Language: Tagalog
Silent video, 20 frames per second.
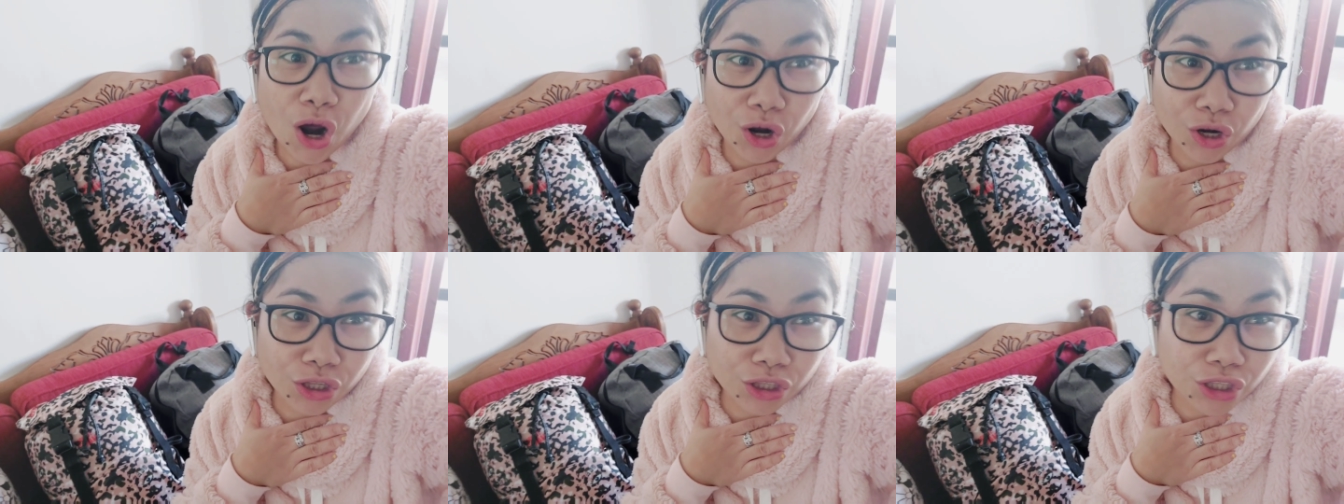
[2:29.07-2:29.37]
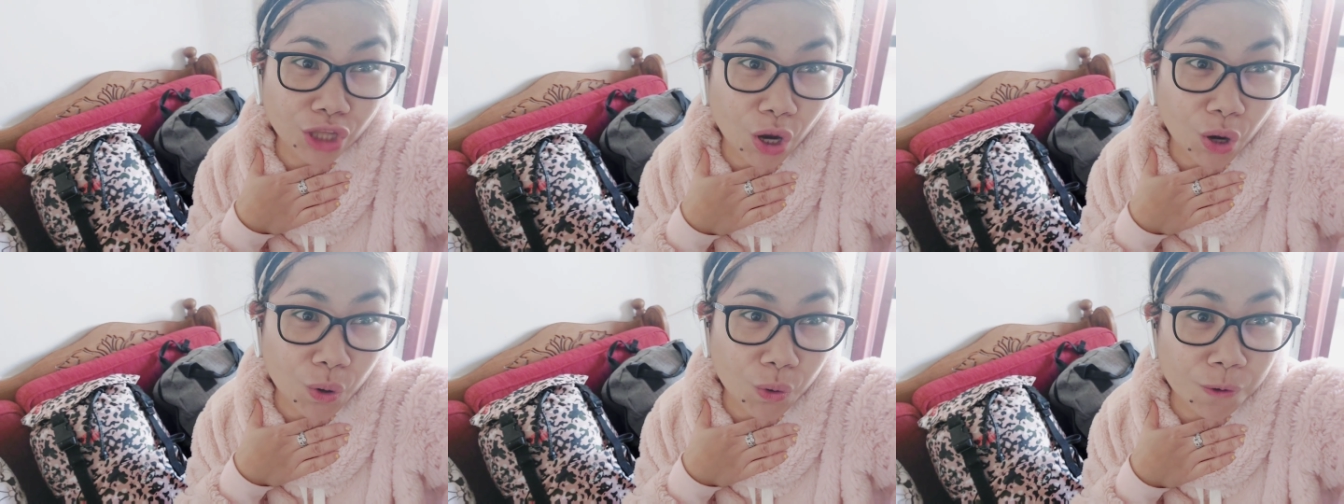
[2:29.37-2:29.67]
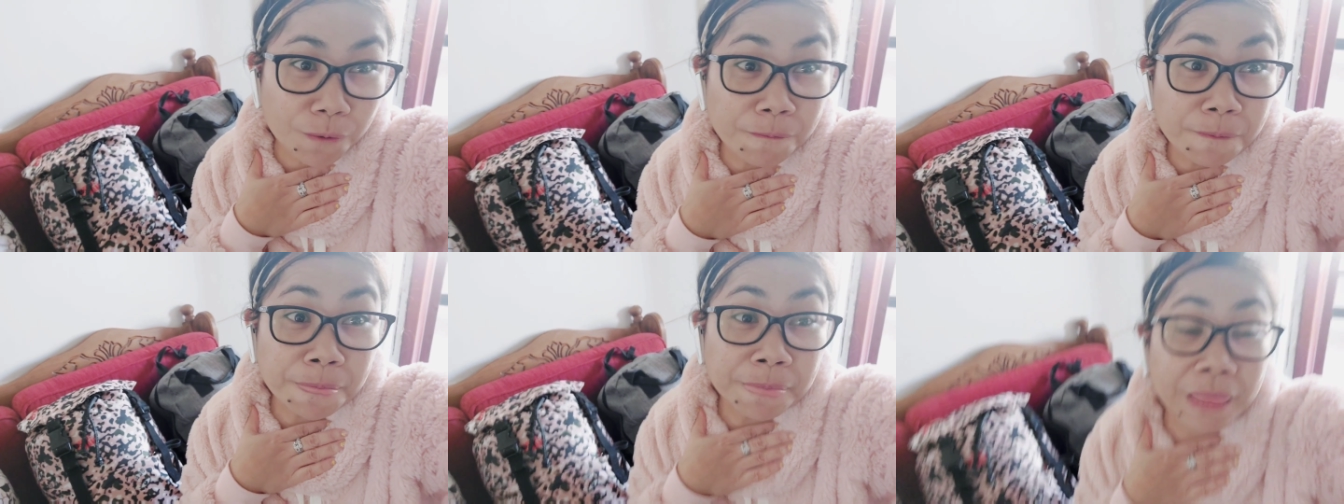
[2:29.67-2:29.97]

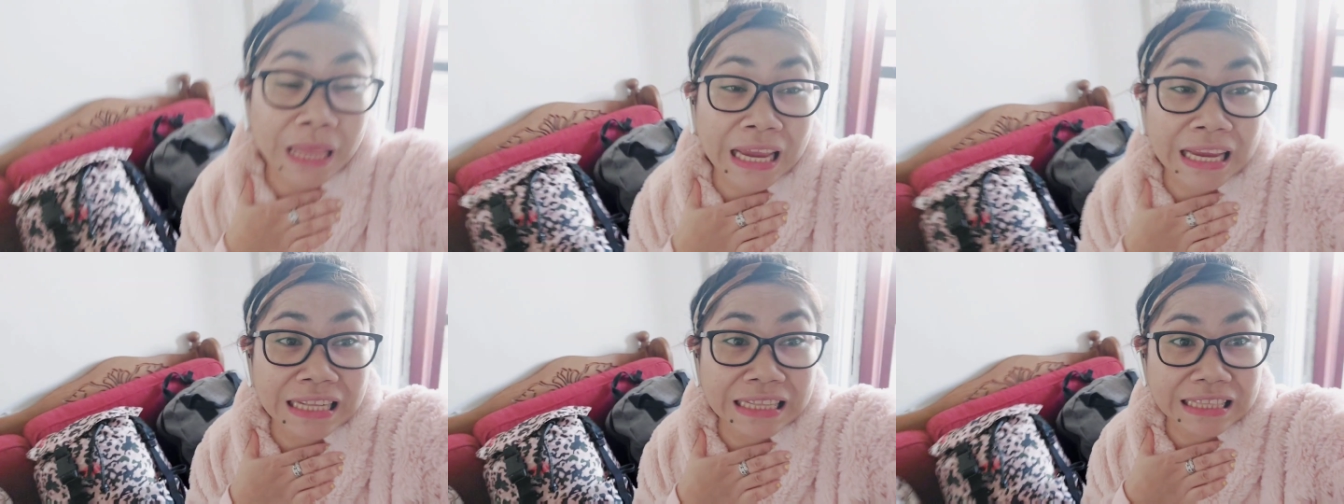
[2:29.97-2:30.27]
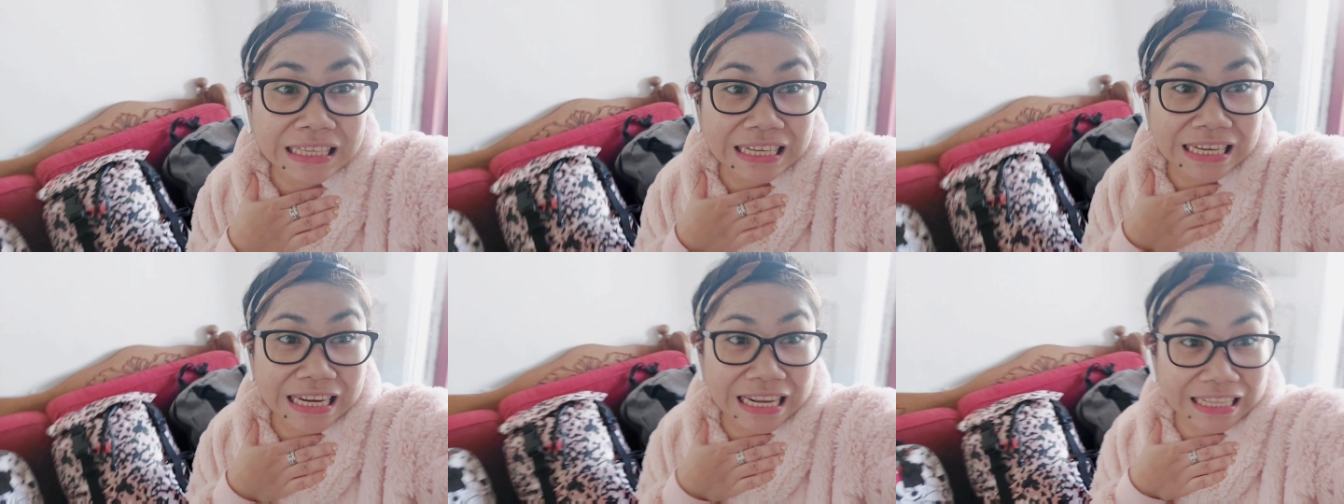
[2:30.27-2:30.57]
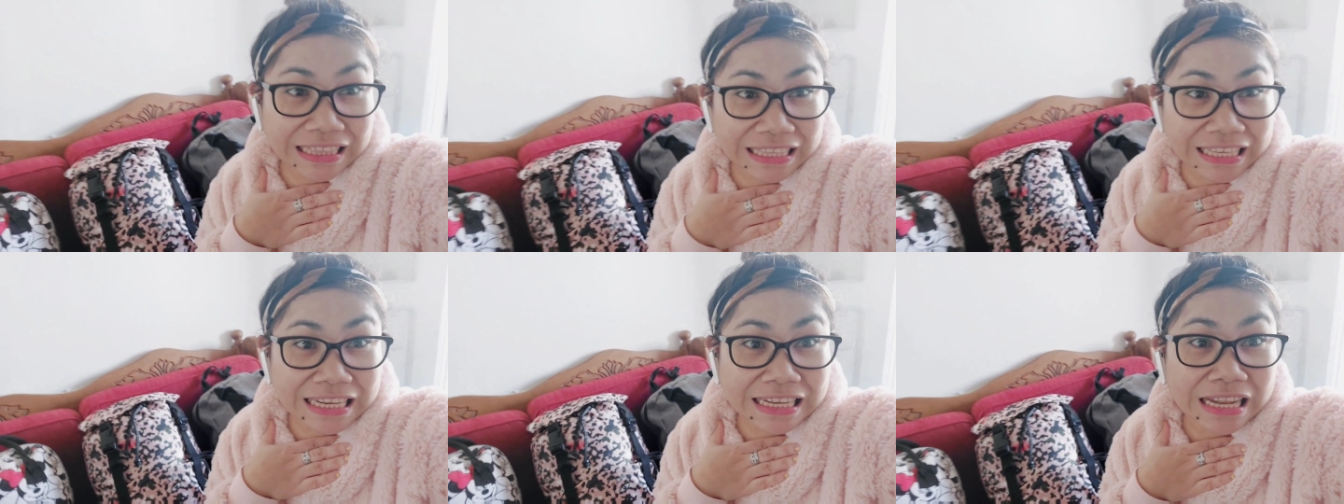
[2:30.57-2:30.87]
Although, na hindi
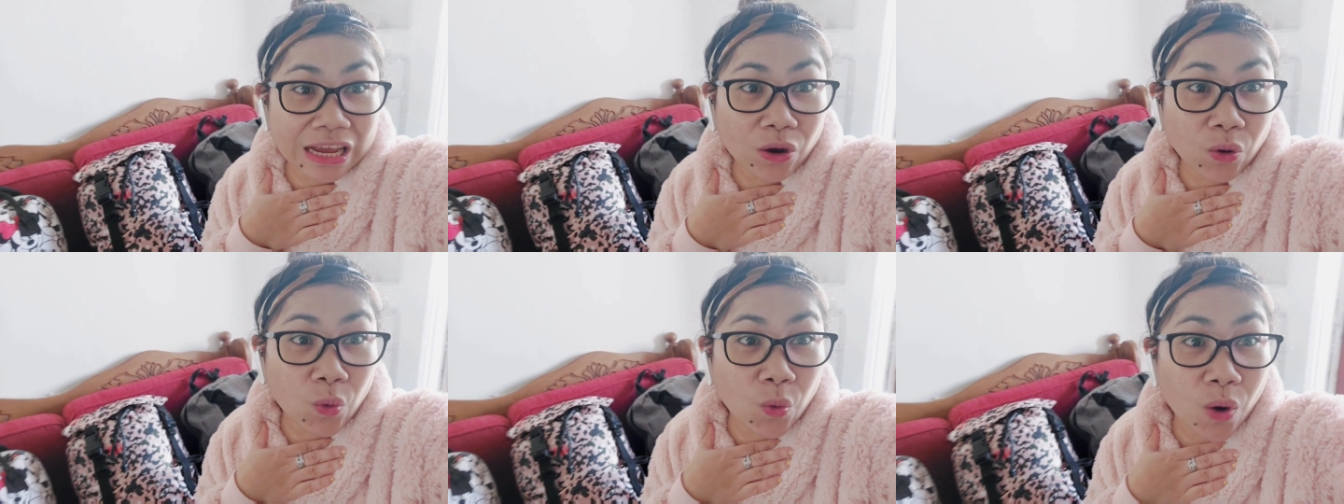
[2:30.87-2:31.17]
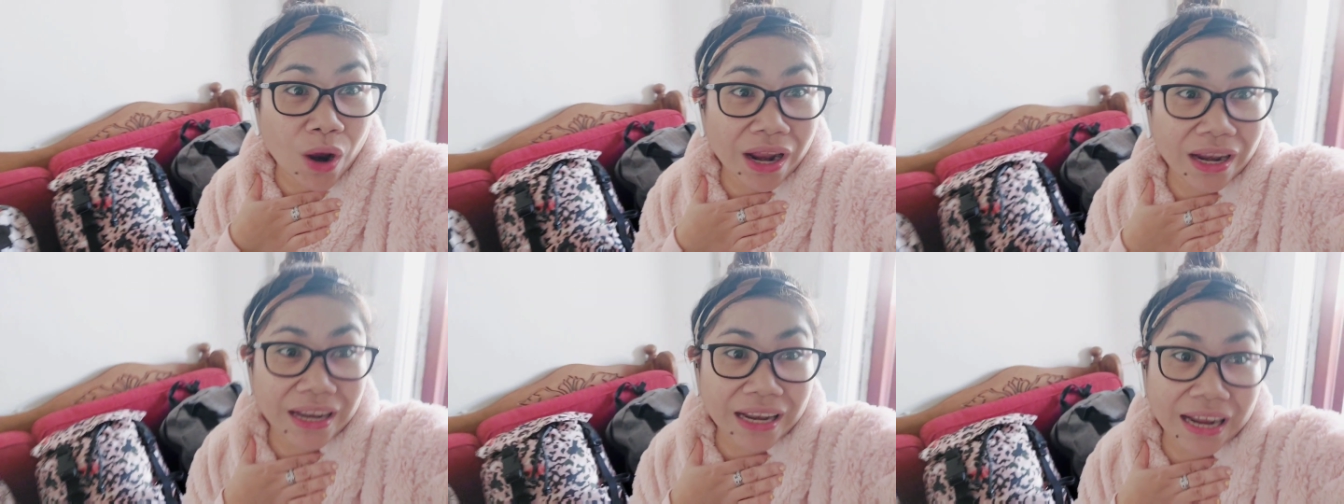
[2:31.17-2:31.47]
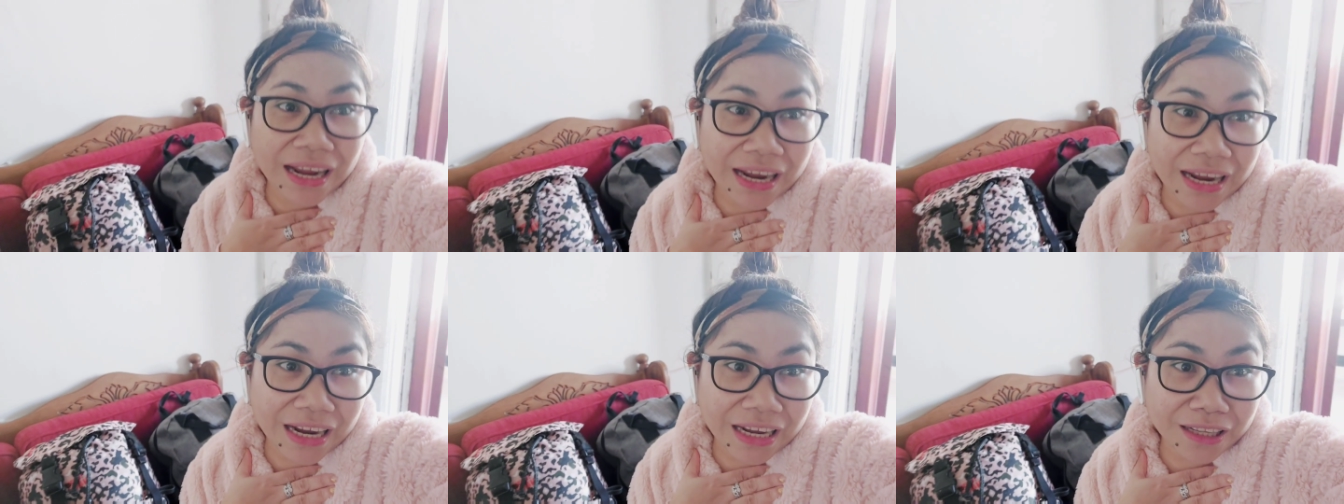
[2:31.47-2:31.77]
natin nakuha
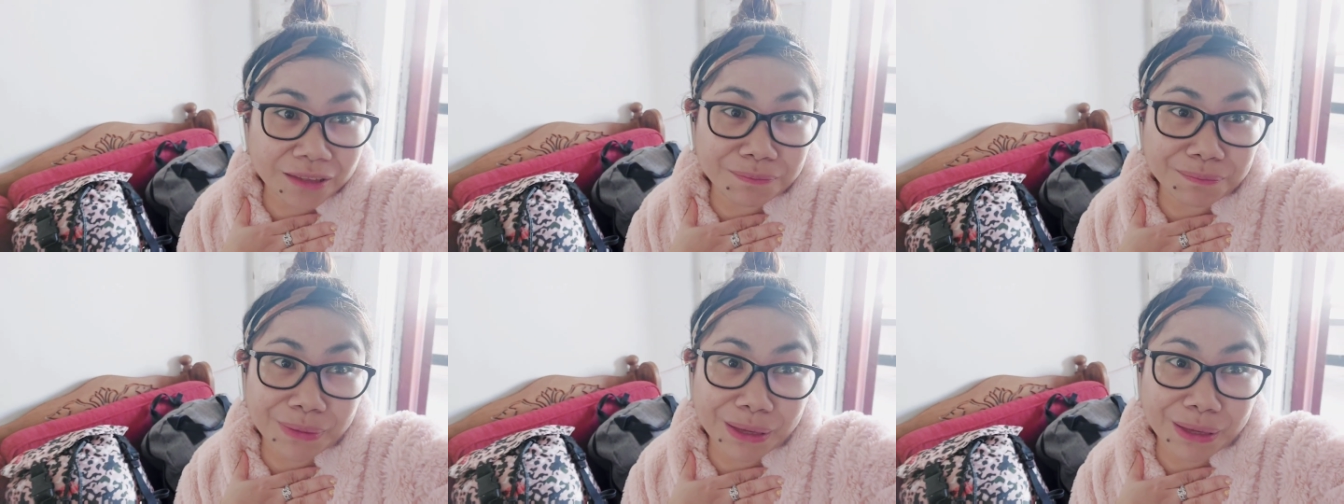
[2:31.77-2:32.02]
lahat,